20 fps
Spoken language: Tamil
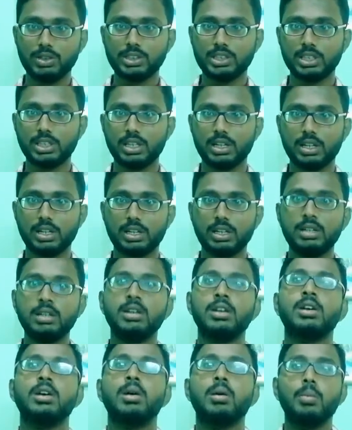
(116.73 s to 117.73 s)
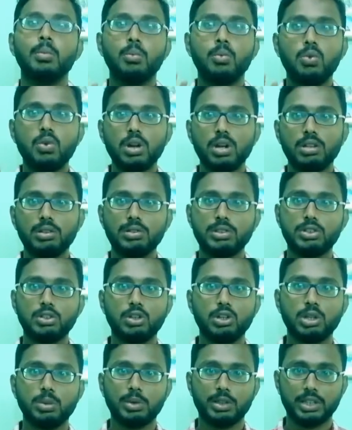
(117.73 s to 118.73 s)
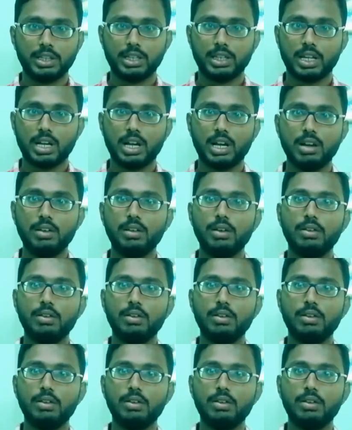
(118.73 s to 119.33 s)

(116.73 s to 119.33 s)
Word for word: விஷயங்கள் இருக்குது மூணாவது விஷயம் வந்து பார்த்திங்கன்னா